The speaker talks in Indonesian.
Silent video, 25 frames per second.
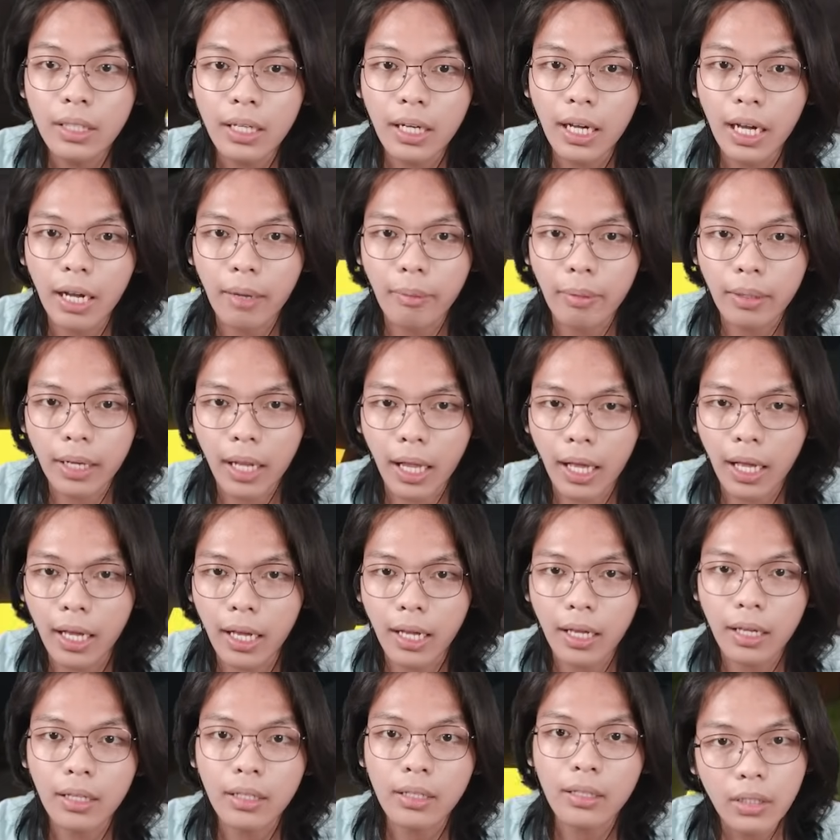Aman lah.
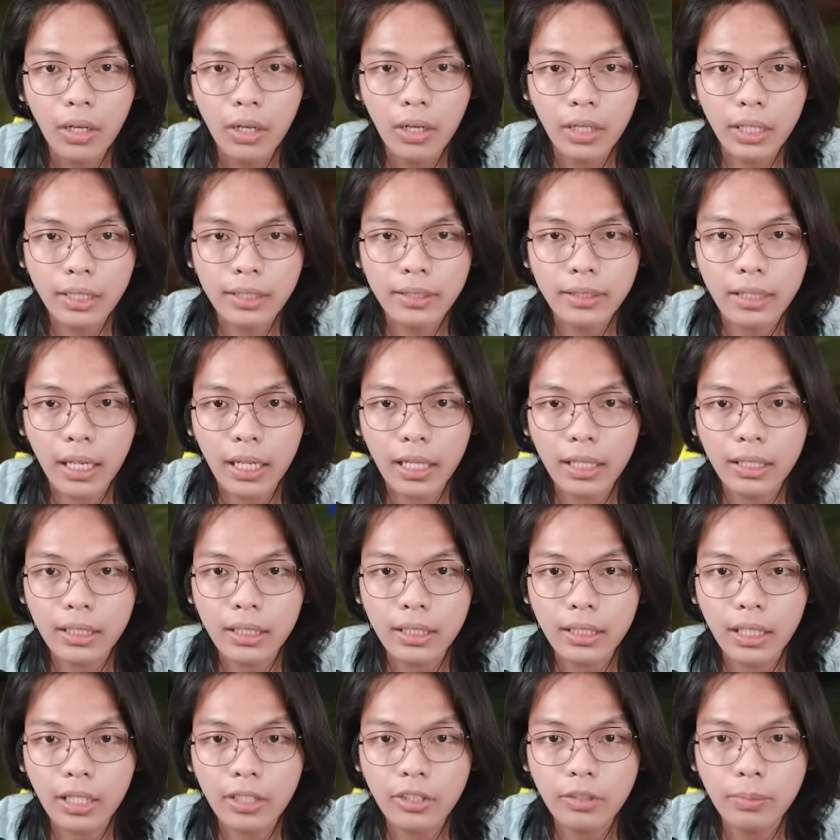Oke, sekarang
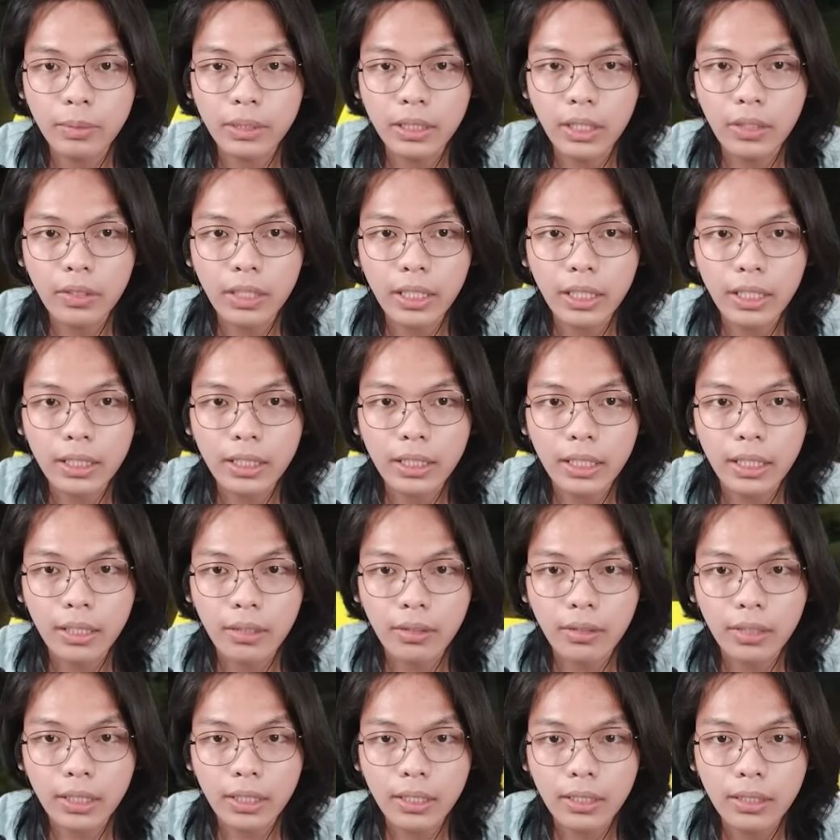kita harus menjauh dari dia,
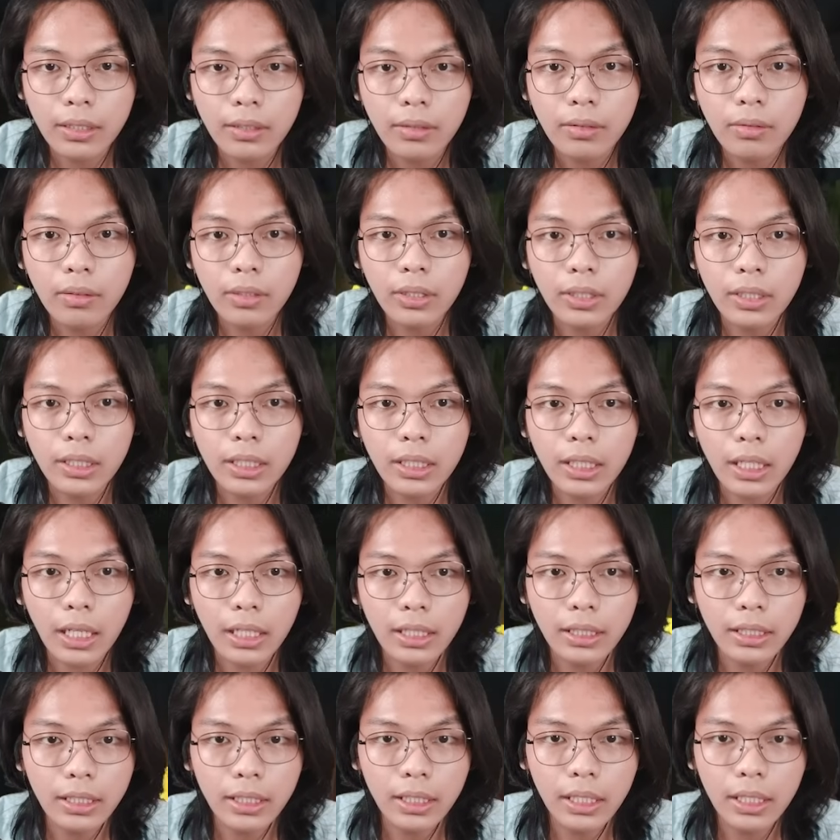oke. Wah, ini dekat
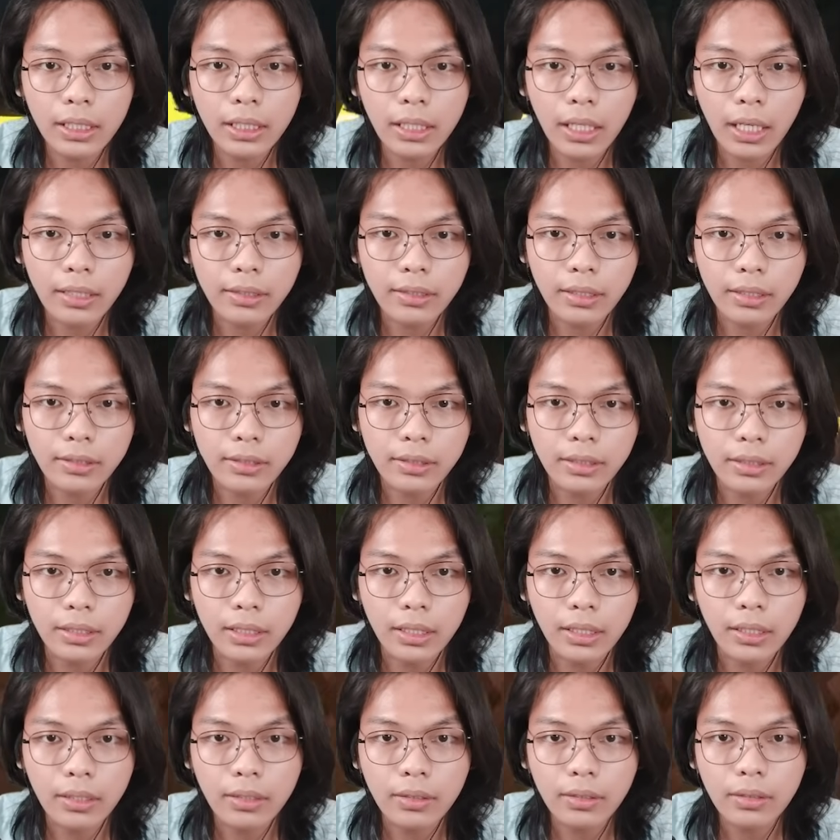ini lagi ice ice ini
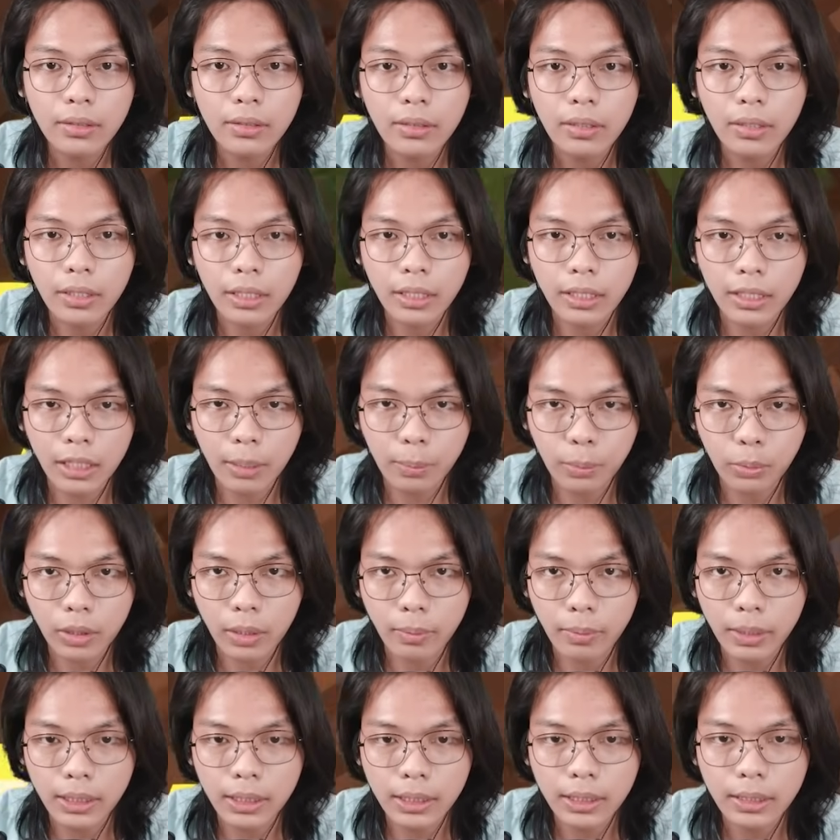lah. Oke, kita putar
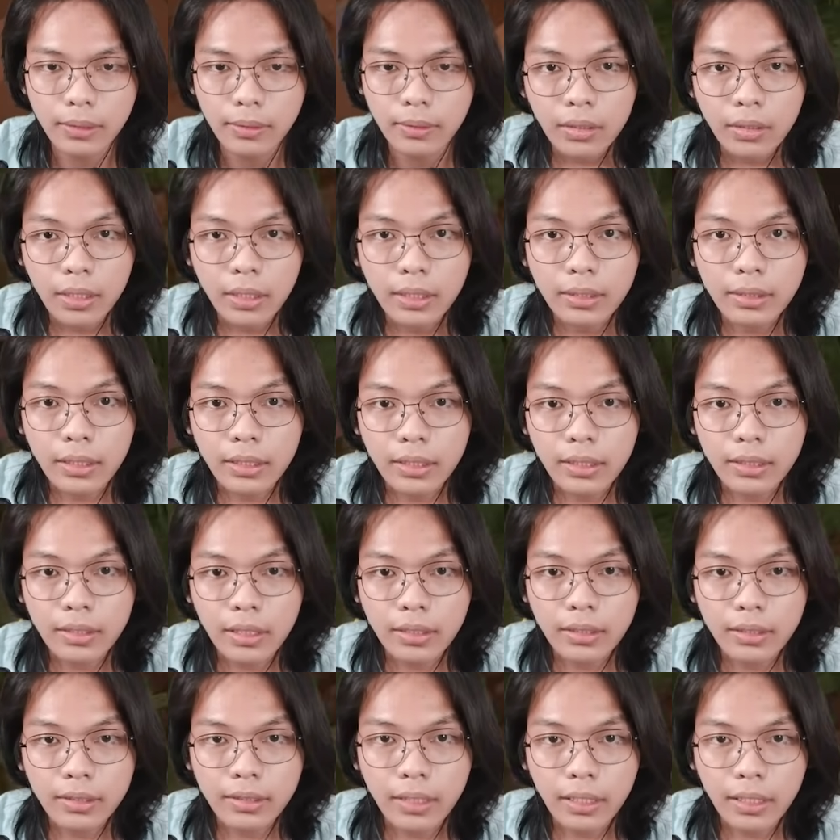balik. Oke, santai
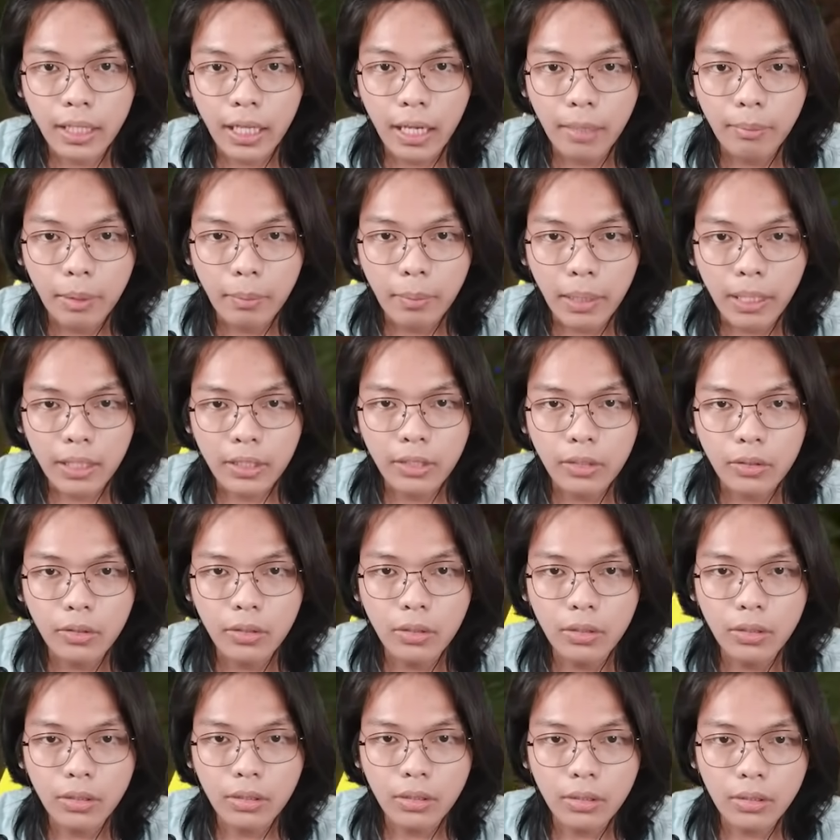santai santai, ambil makanan
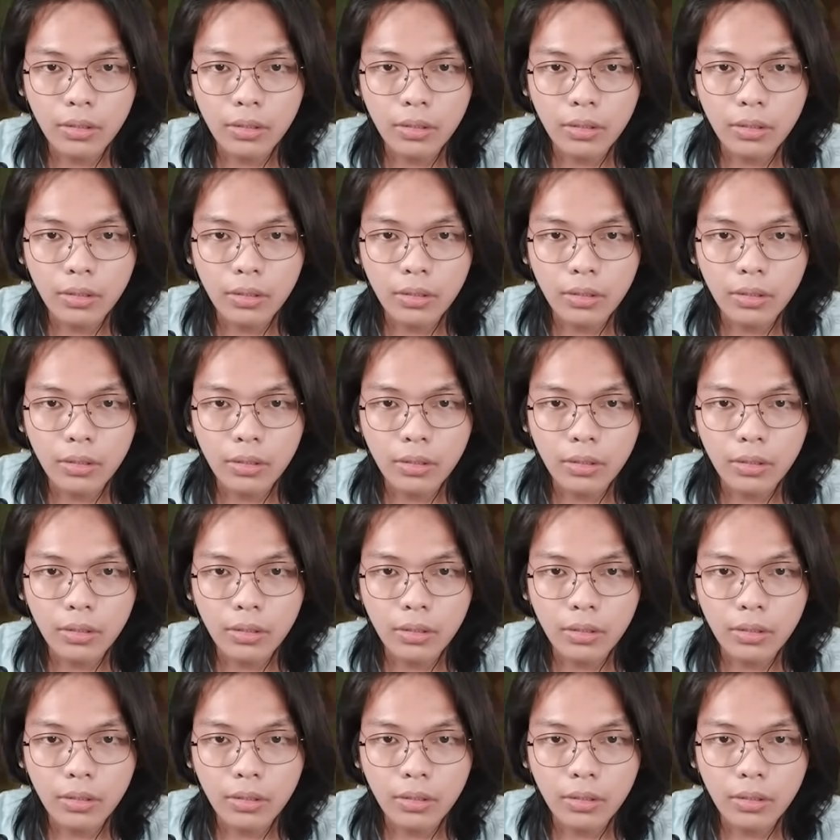dulu.